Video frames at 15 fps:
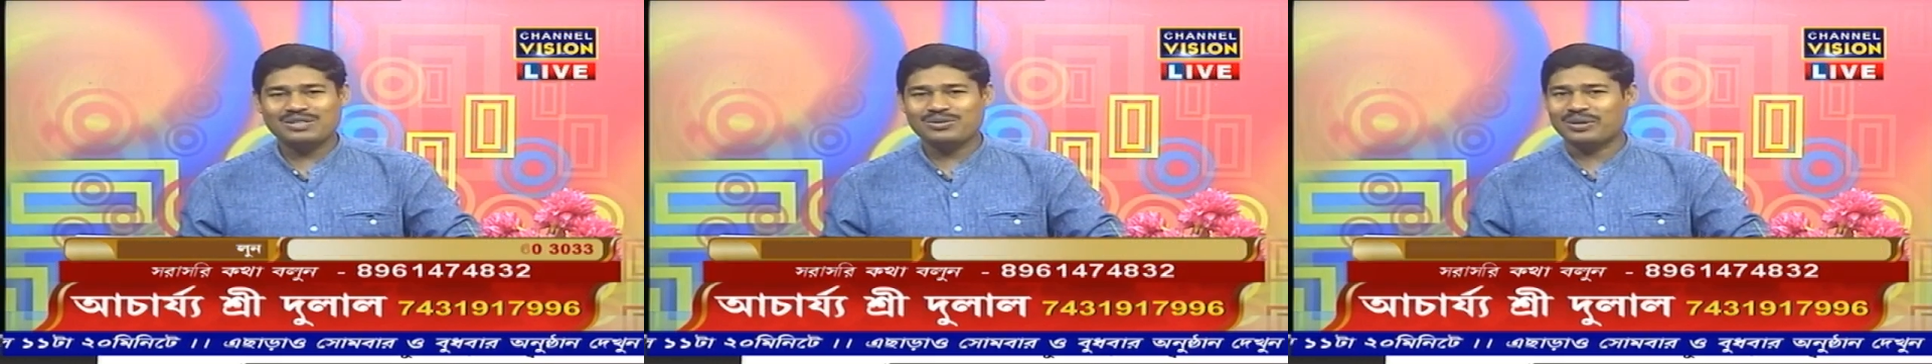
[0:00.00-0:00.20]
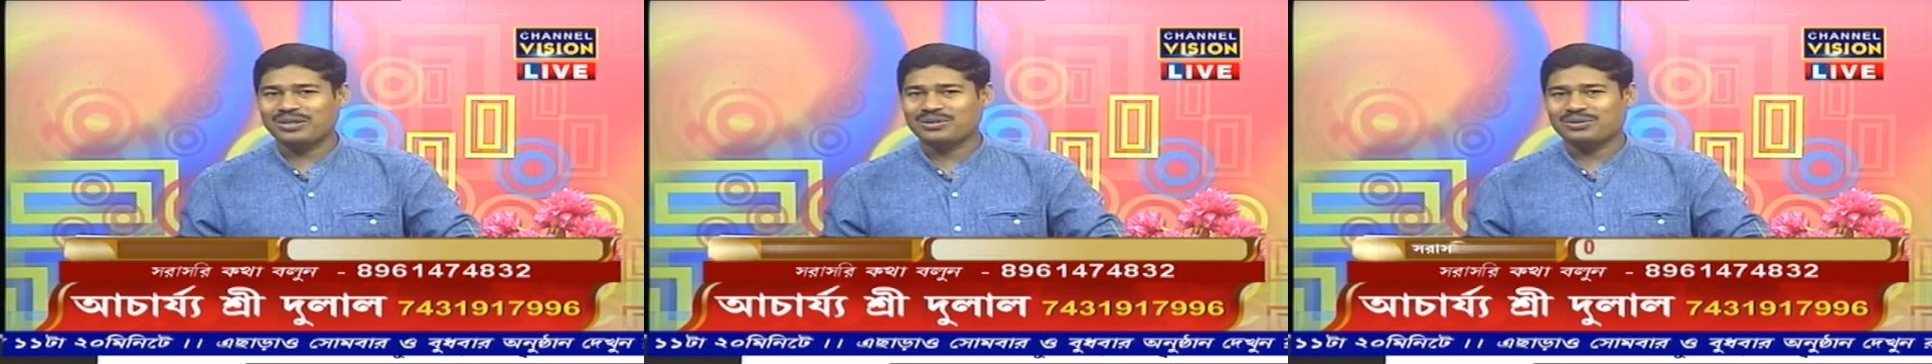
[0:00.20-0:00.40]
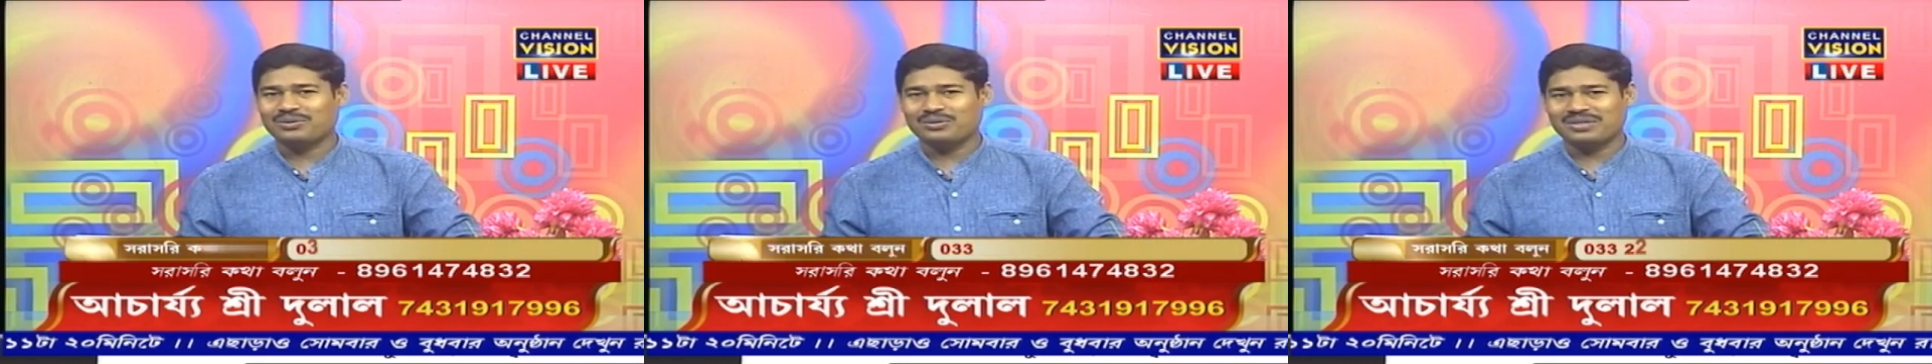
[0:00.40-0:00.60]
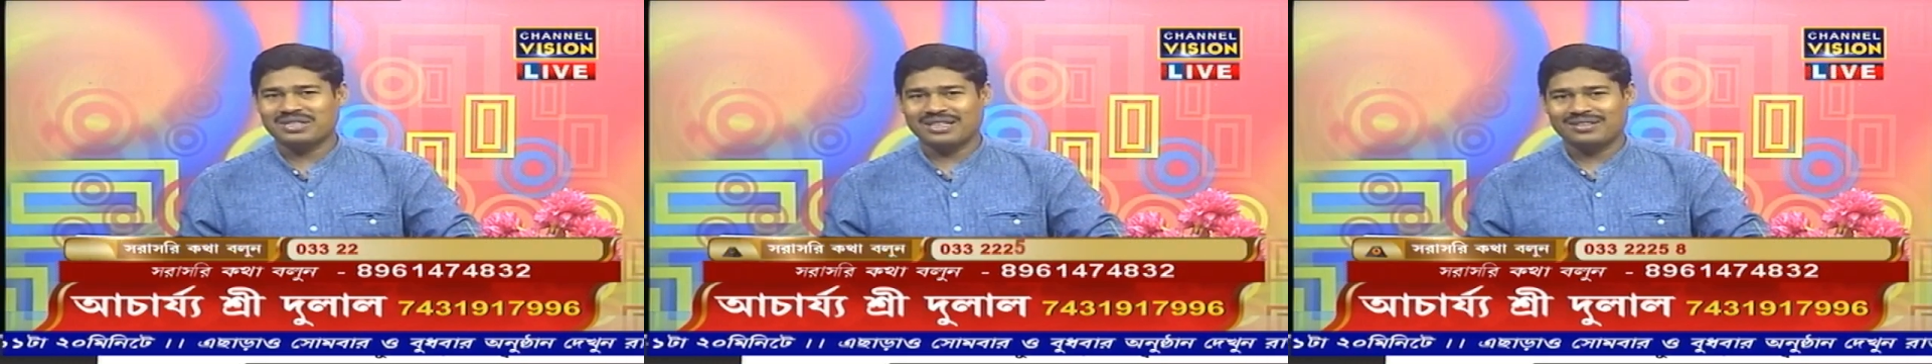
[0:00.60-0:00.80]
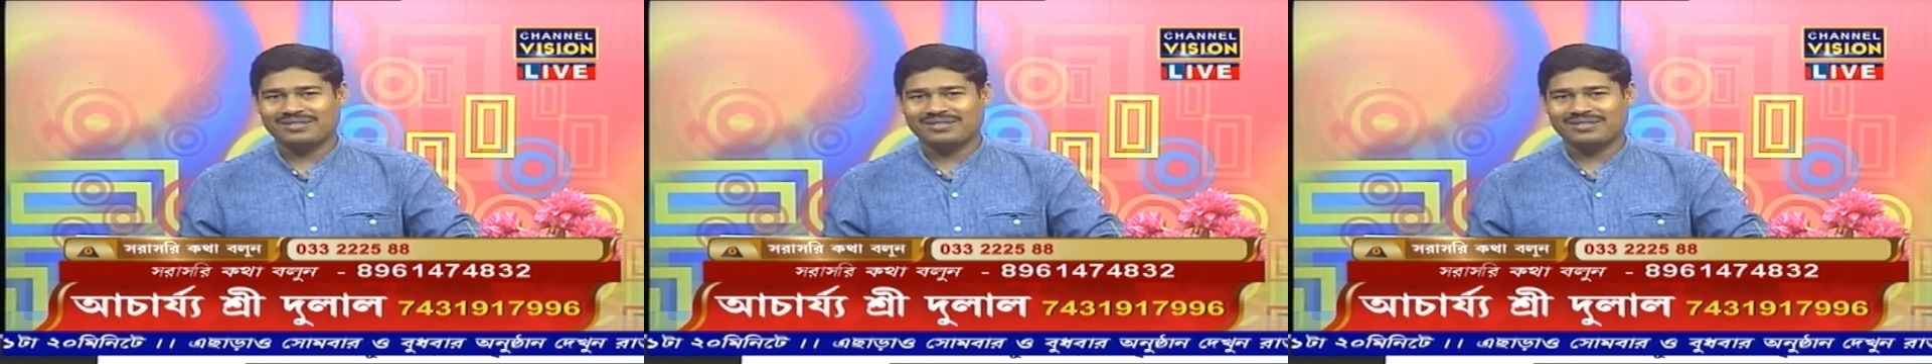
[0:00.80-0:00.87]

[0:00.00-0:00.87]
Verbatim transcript: যোগাযোগ করছে